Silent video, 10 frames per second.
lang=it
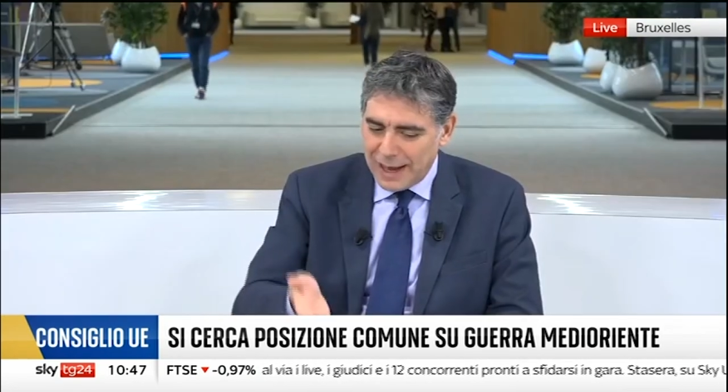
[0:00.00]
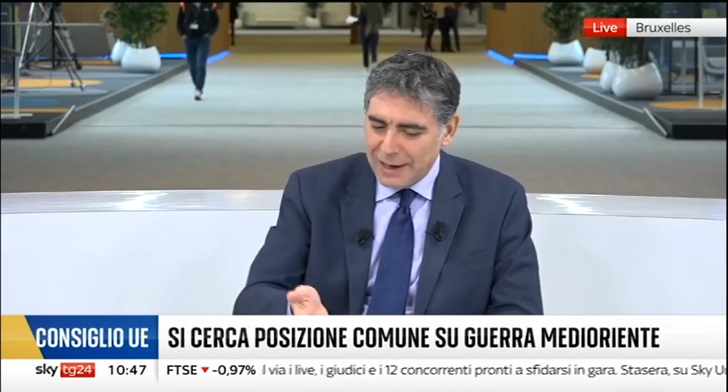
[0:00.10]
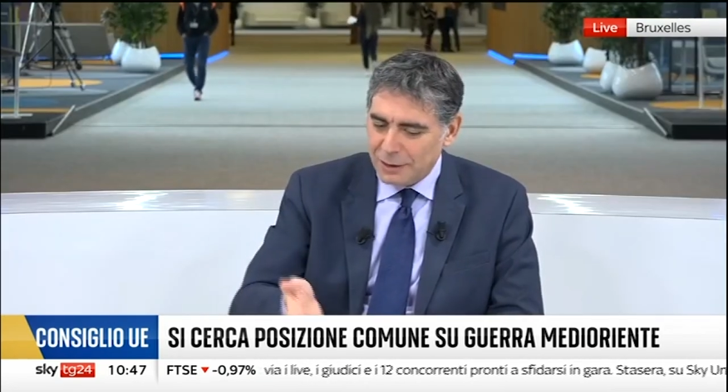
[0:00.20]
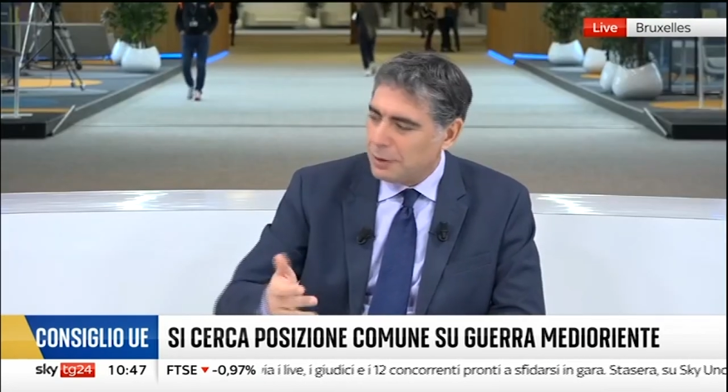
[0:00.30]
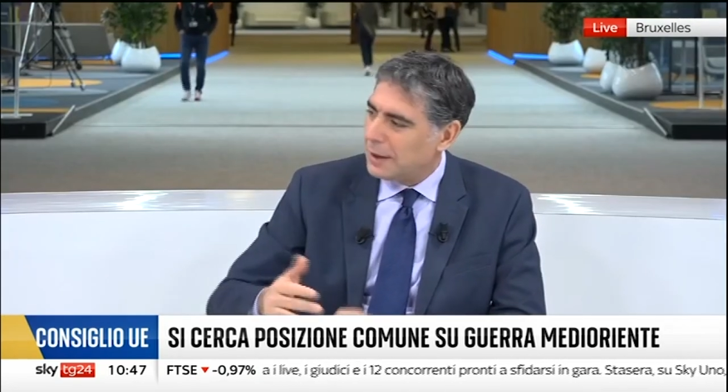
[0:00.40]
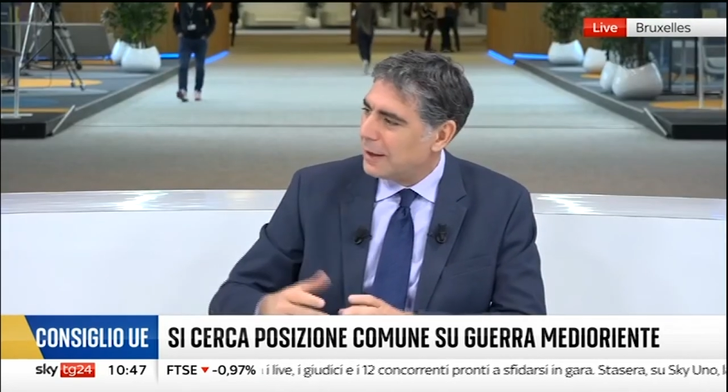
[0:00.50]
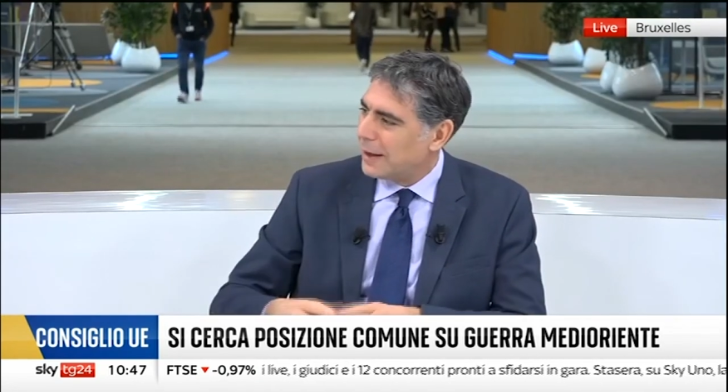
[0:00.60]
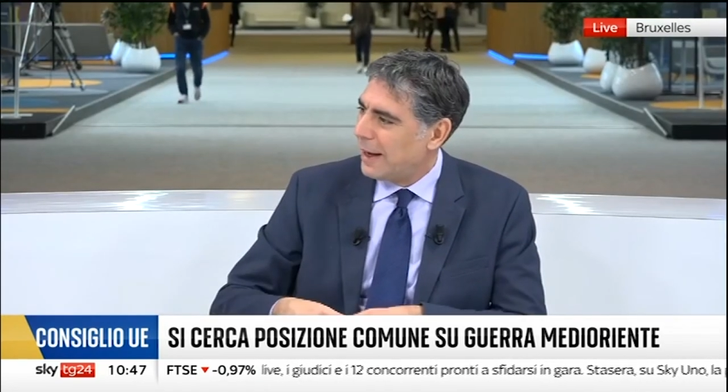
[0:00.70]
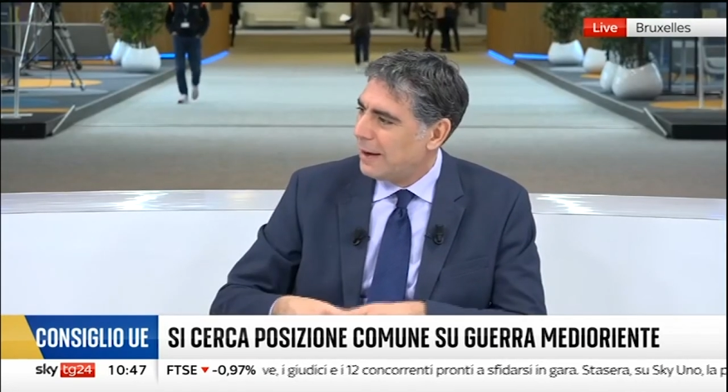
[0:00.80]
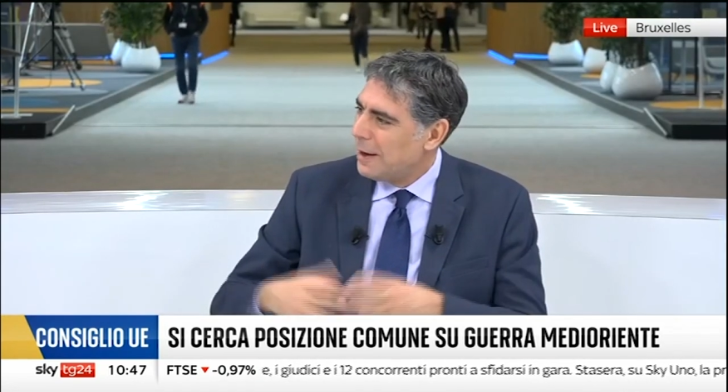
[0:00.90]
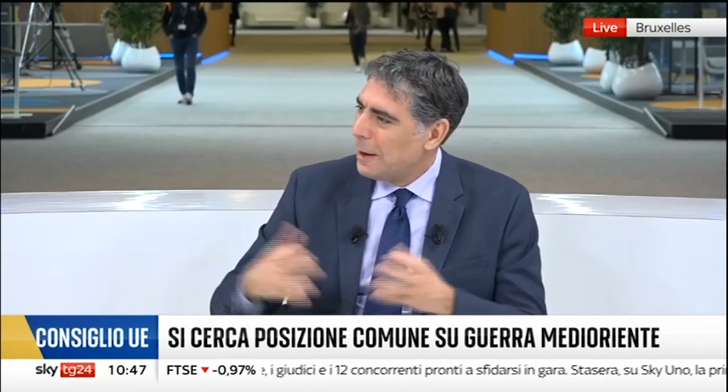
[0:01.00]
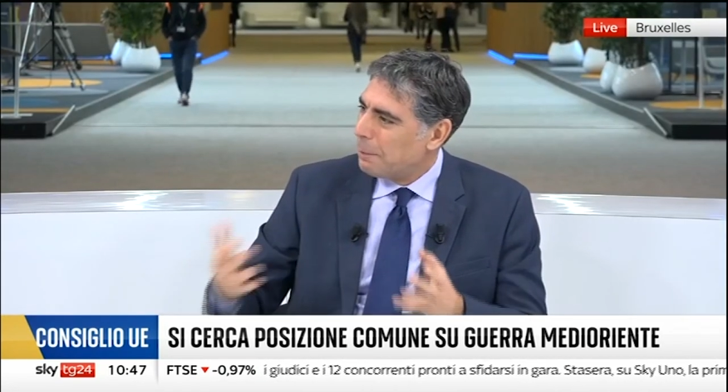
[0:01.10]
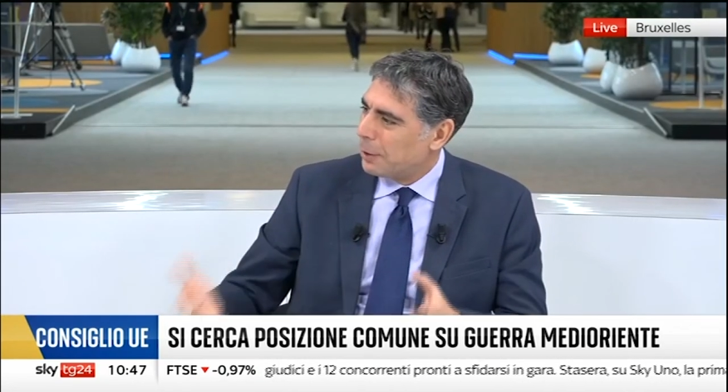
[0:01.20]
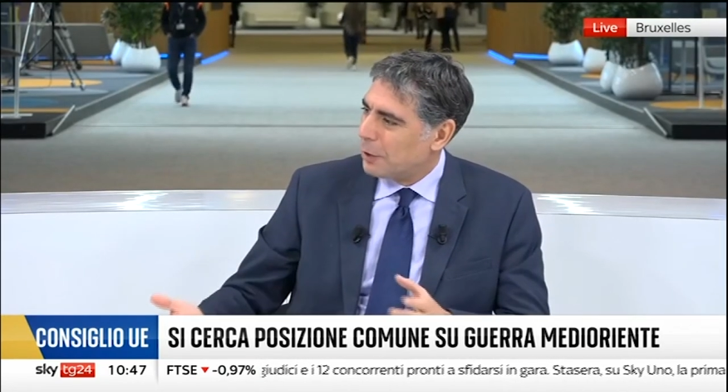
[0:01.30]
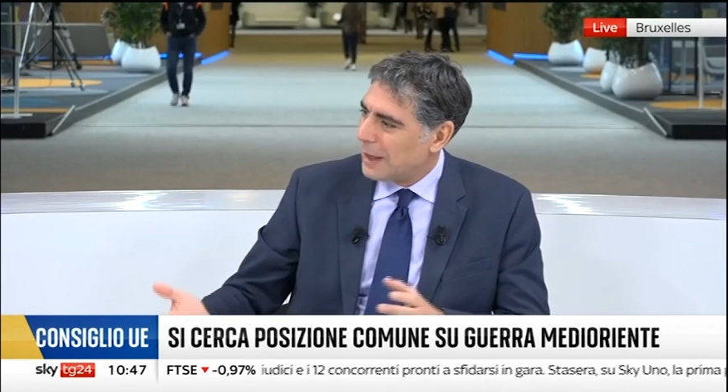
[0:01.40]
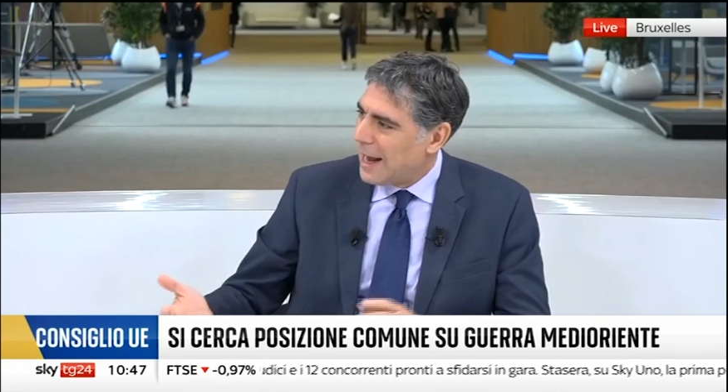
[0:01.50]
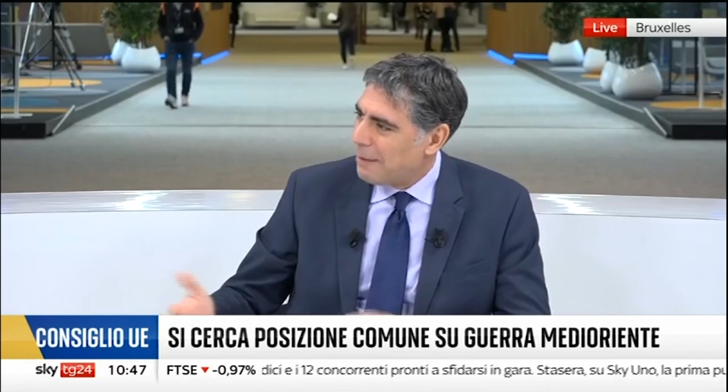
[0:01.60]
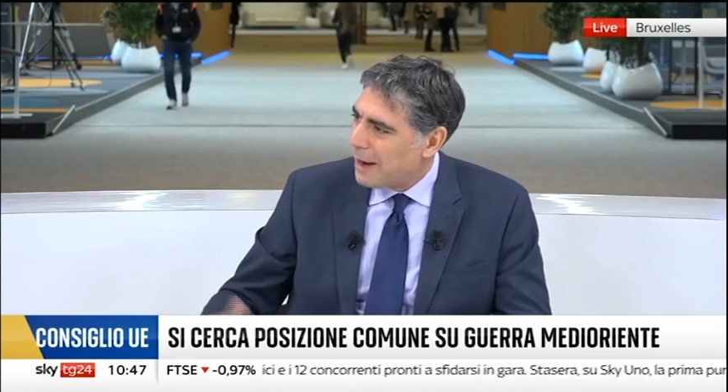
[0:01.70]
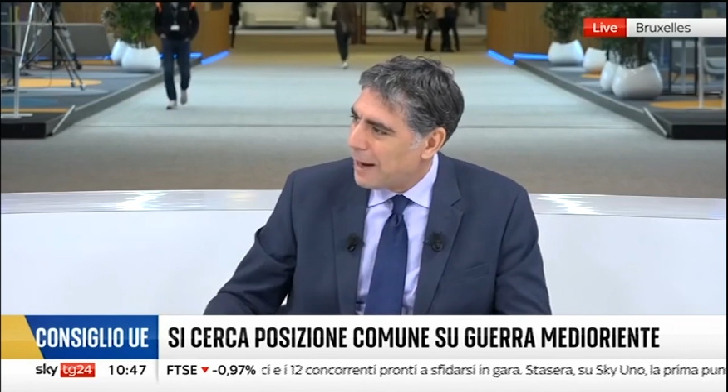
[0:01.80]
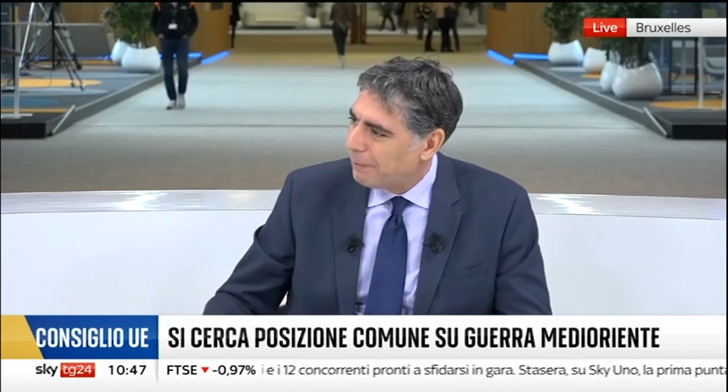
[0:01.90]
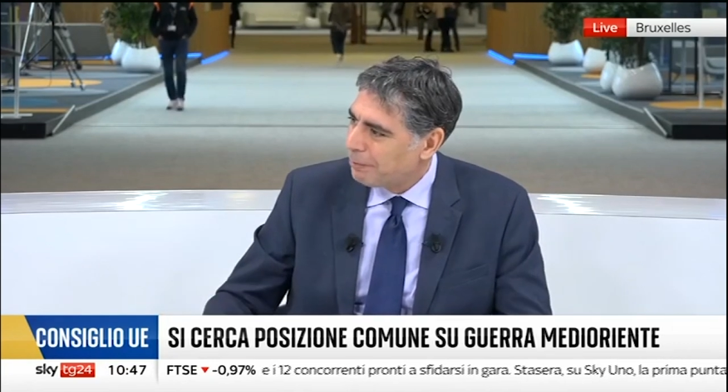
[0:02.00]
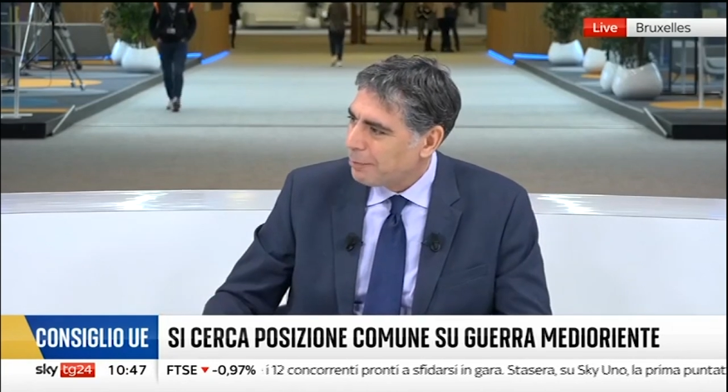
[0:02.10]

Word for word: Erdogan che proclama